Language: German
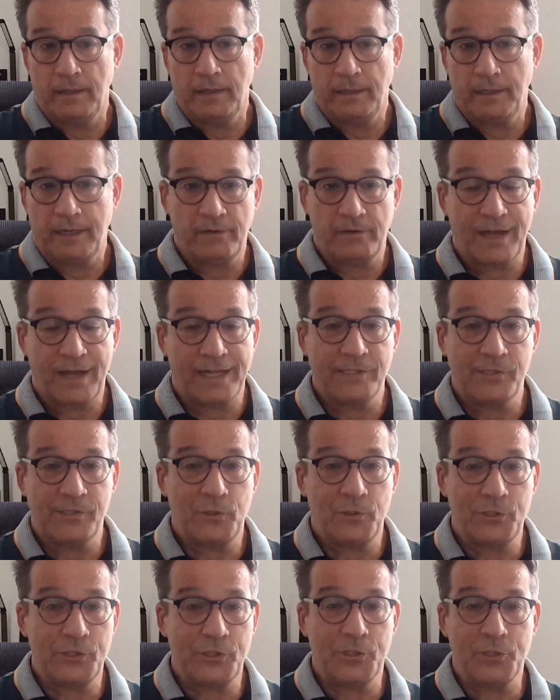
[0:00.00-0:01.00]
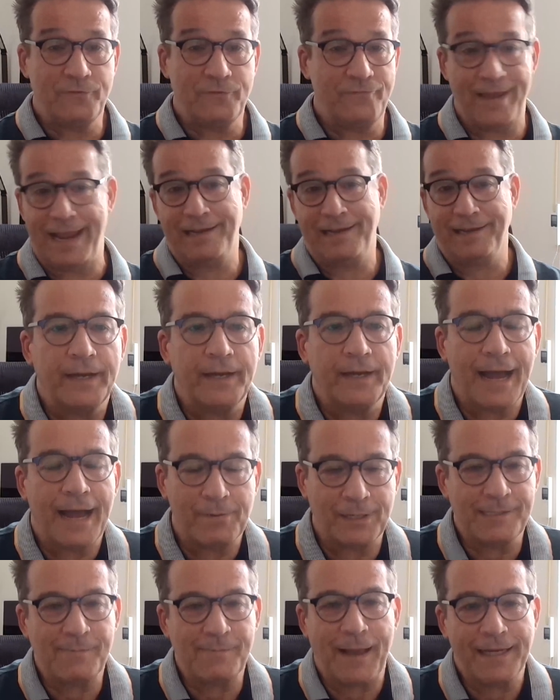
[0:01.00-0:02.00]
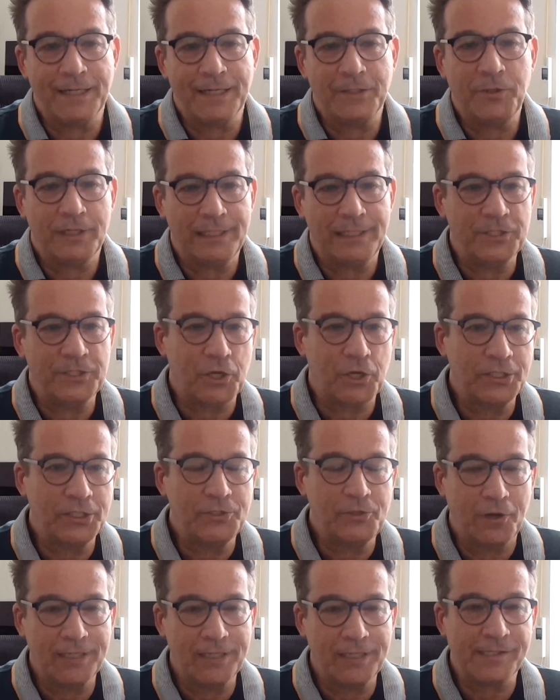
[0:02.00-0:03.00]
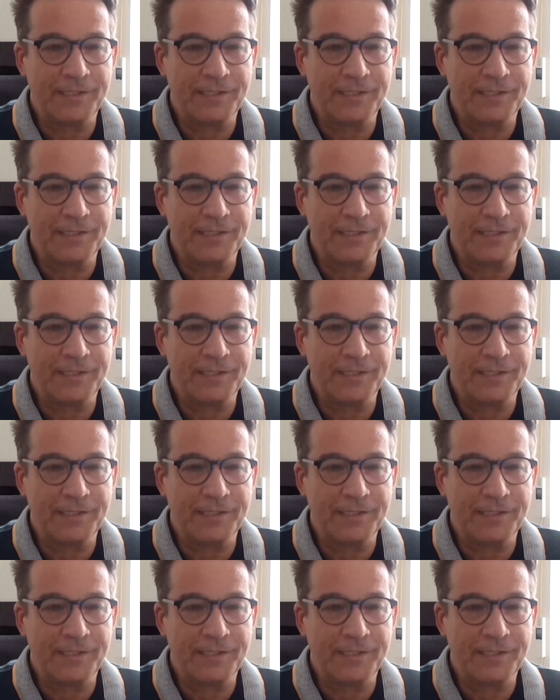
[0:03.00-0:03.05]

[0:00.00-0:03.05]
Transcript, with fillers: in den französischen Wäldern. Äh, aber es war natürlich schon ein